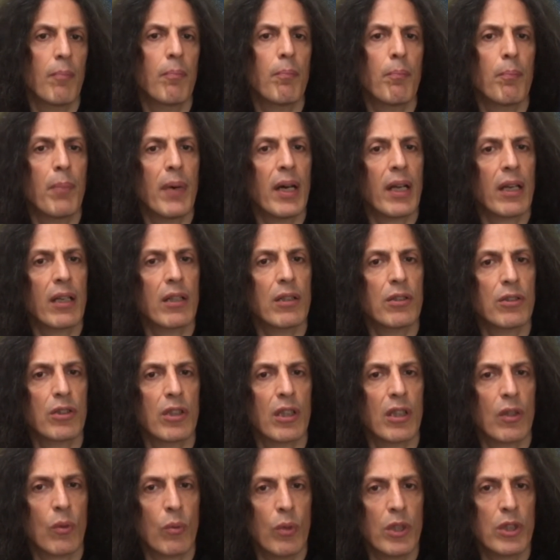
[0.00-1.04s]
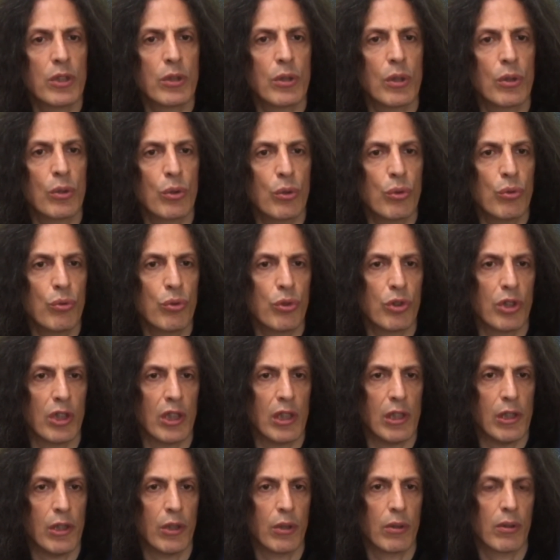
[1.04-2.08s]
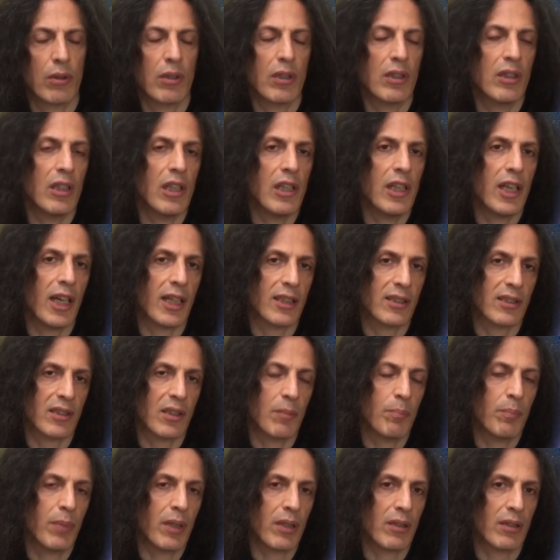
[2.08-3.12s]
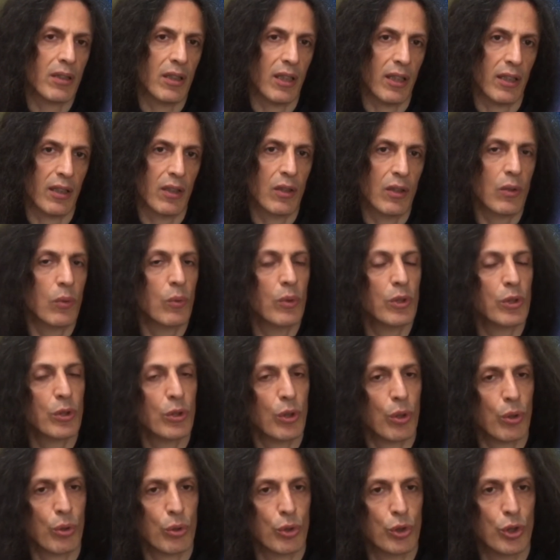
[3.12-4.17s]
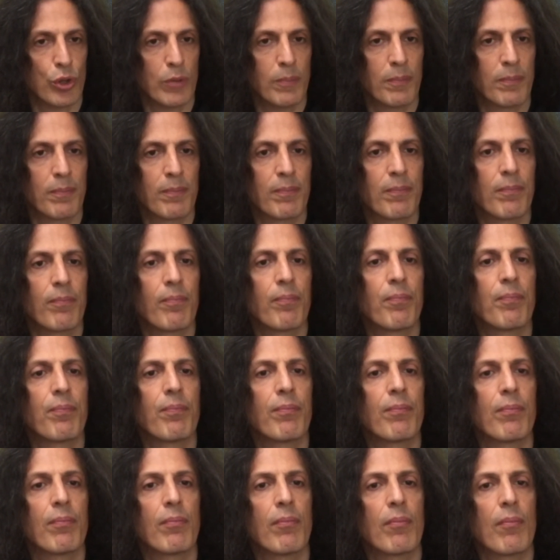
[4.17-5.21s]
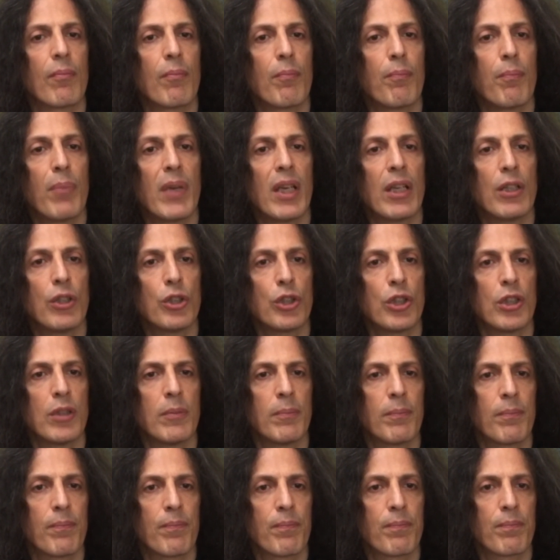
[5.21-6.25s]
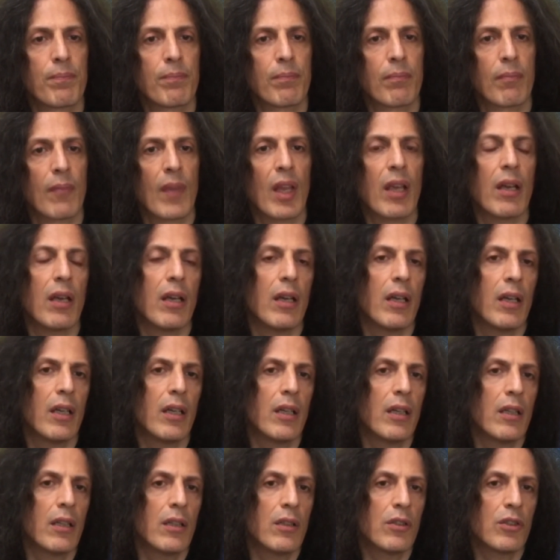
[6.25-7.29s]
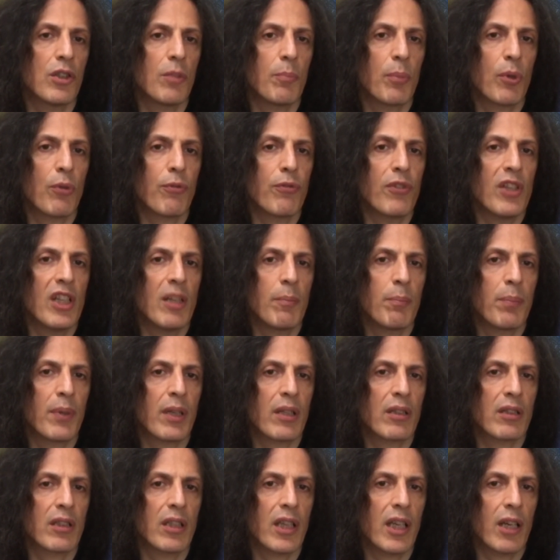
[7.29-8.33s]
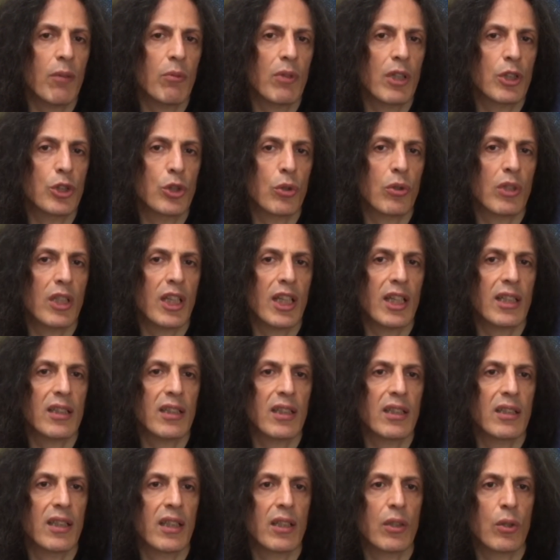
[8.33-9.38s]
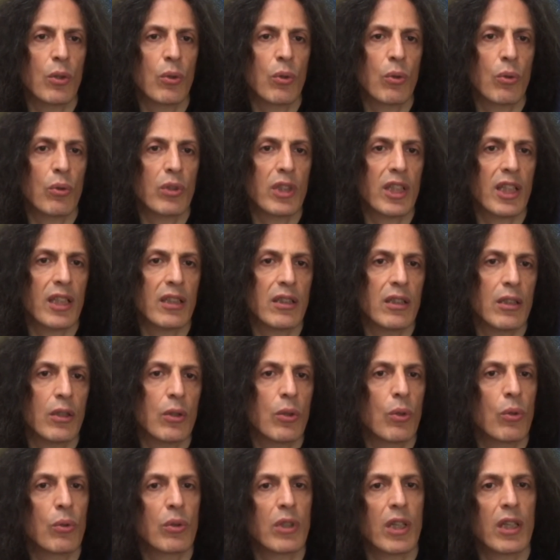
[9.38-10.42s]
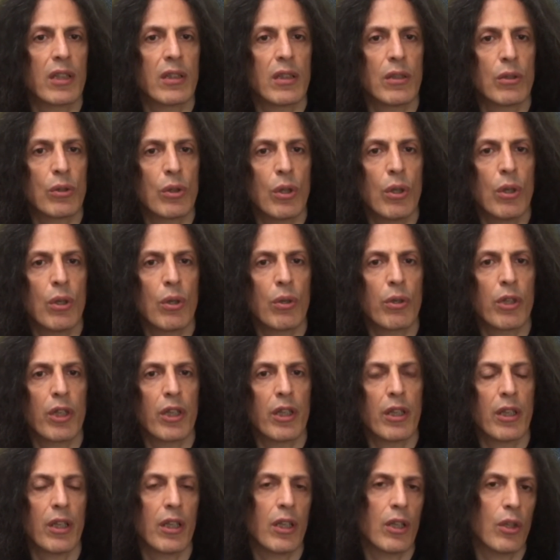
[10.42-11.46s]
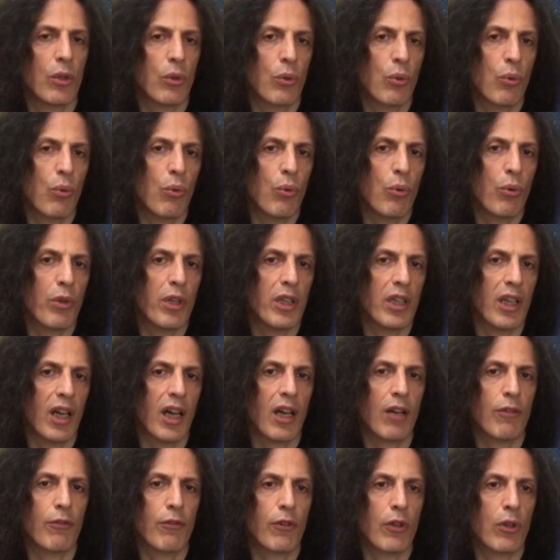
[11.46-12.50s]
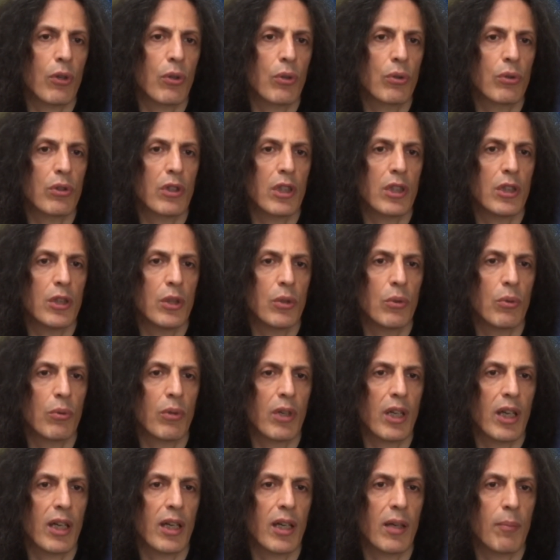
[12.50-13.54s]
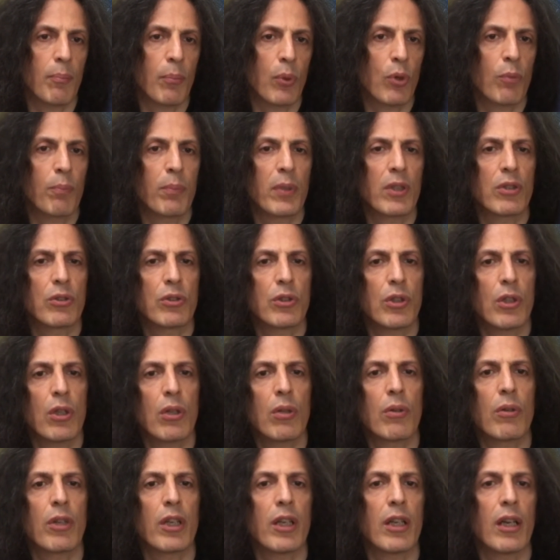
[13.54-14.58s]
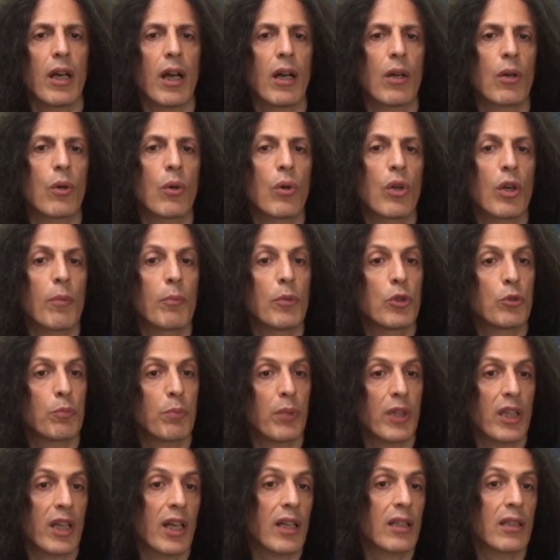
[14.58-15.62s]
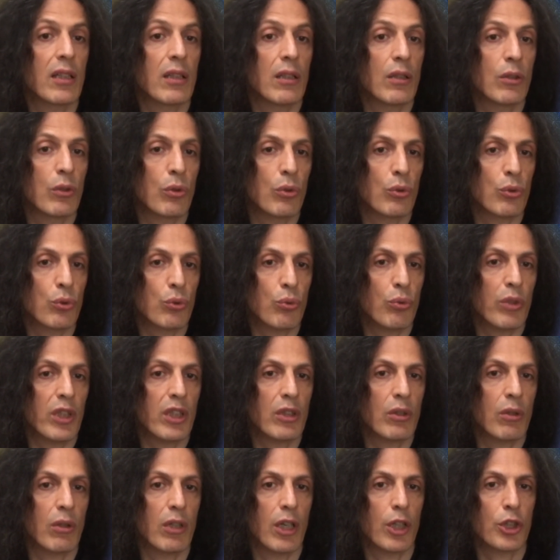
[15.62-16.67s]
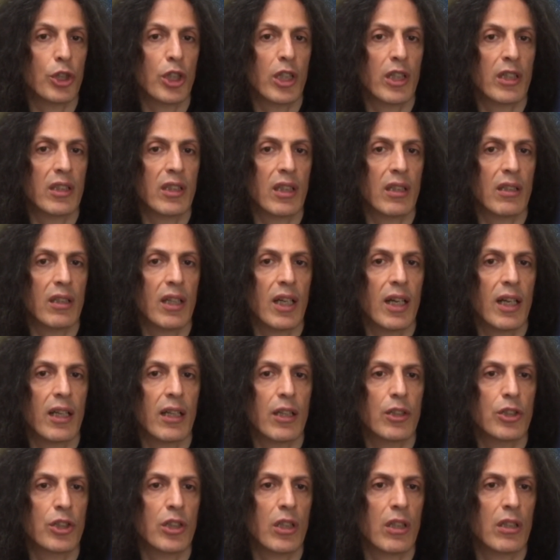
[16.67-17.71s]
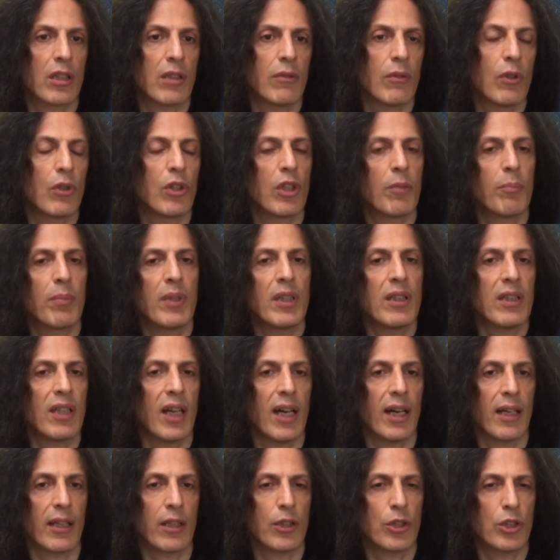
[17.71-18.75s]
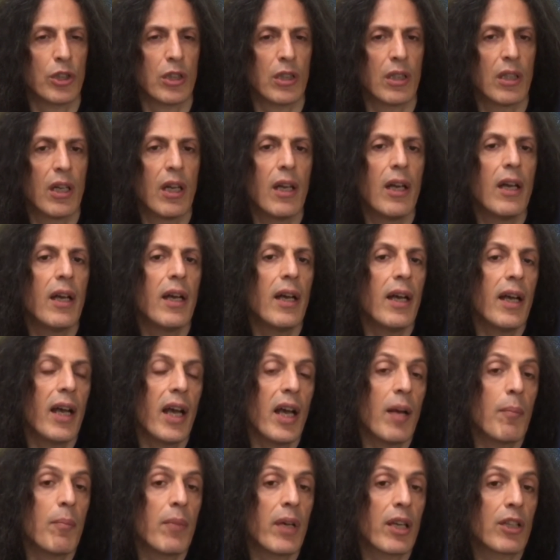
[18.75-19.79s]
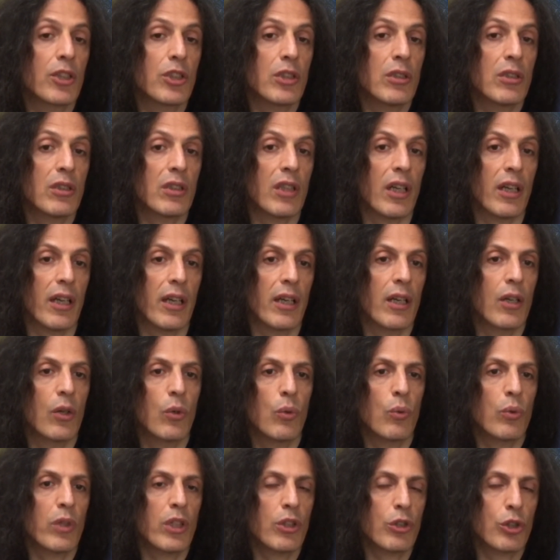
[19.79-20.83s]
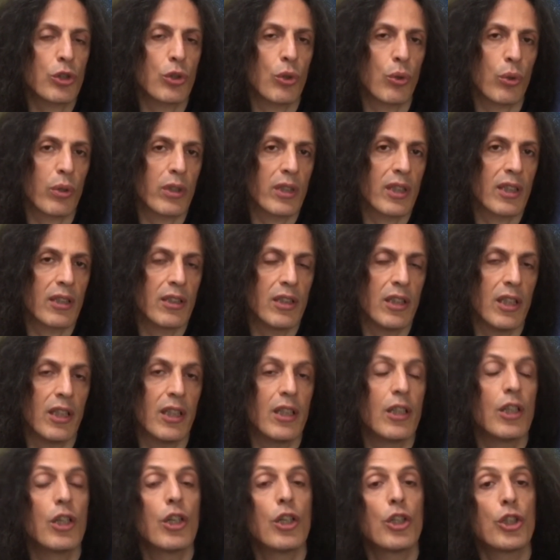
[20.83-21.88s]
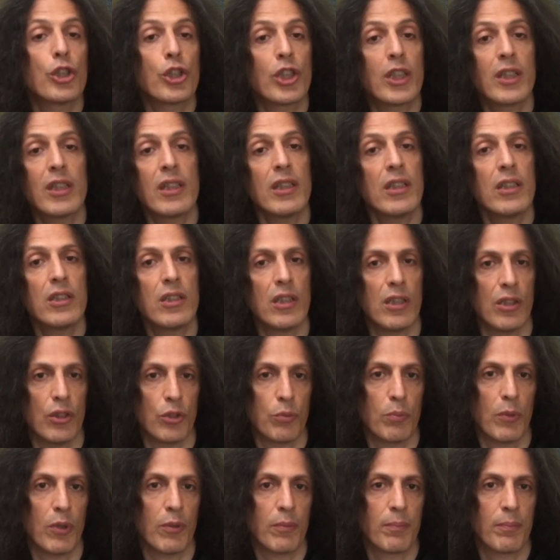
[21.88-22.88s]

Pare essere questo il consiglio degli astri per te quest'oggi. Pesci si profila per te una giornata dai connotati contraddittori, in cui, a fronte di una propensione ancora più spiccata del consueto a lasciarti andare a certi voli pindarici, emerge in te una sorta di scetticismo.